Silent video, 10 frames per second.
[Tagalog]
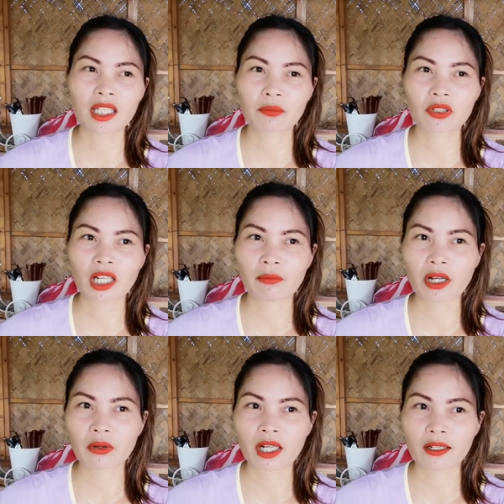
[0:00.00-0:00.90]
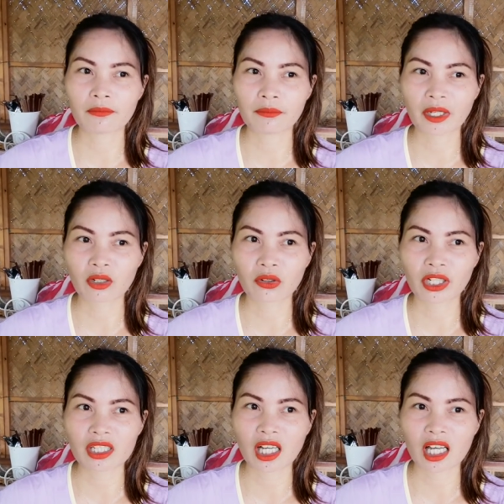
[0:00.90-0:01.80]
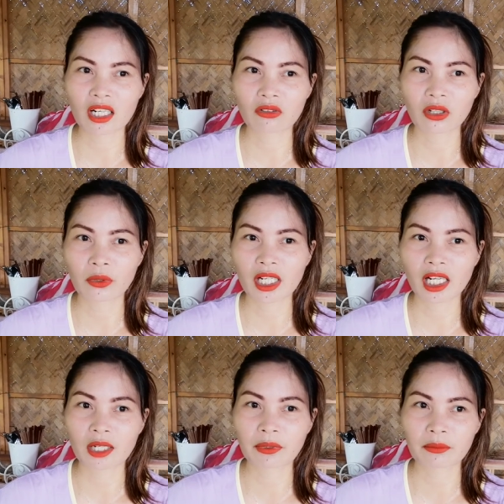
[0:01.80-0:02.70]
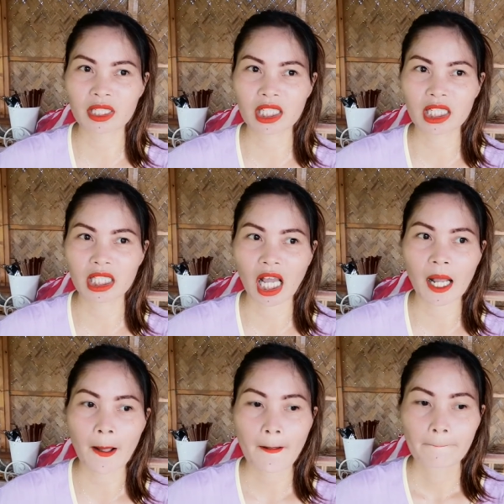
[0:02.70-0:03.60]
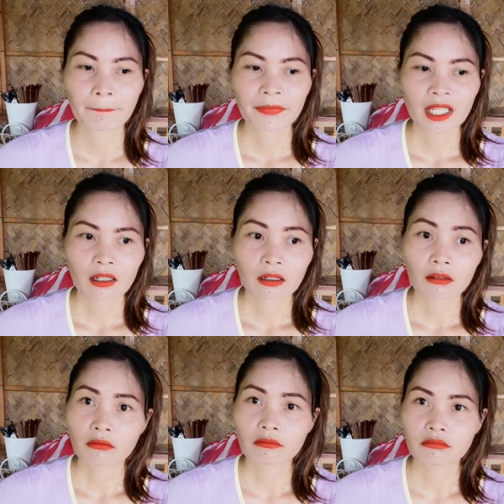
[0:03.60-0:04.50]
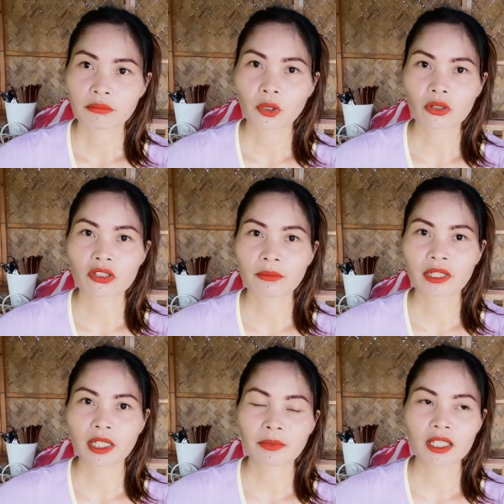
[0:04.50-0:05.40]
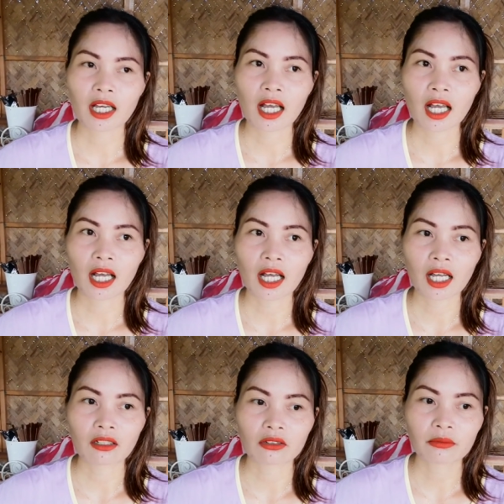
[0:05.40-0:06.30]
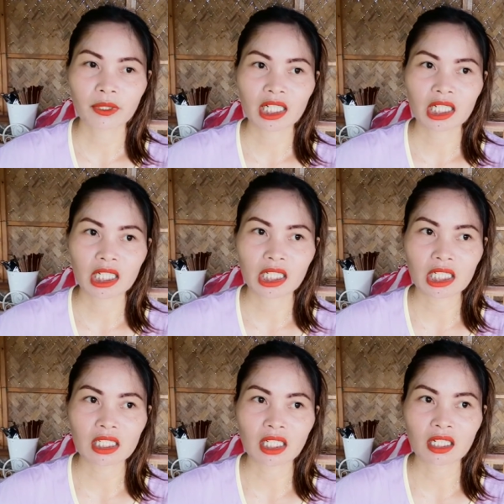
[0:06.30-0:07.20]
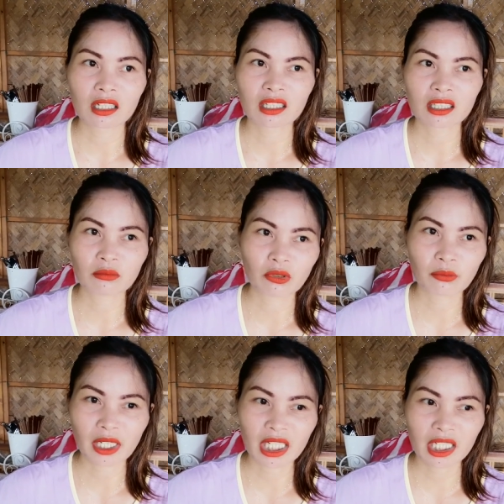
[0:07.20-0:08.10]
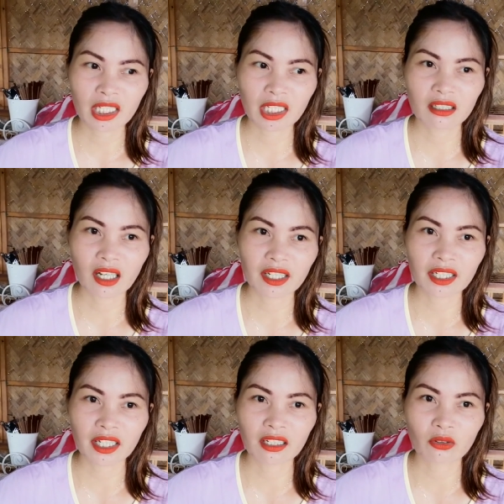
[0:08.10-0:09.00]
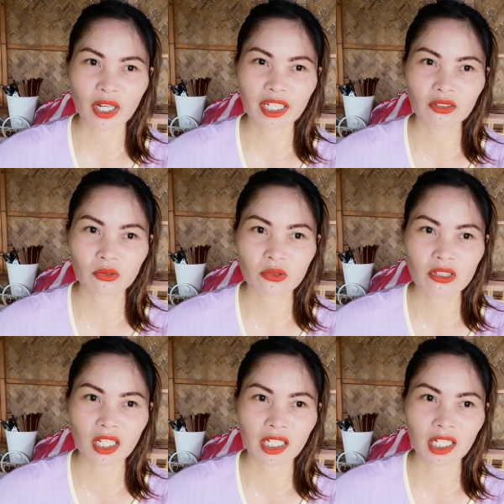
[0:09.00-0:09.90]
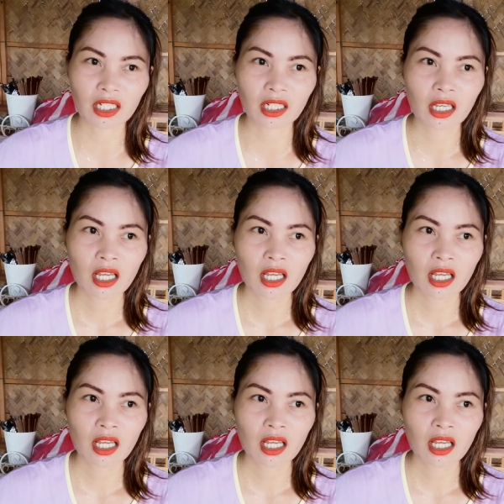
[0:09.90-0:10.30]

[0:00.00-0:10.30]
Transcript: Tapos, halimbawang merong isang araw na wala kaming bisita focus naman kami sa ano paglilinis ng buong paligid, garden, kwartos, and then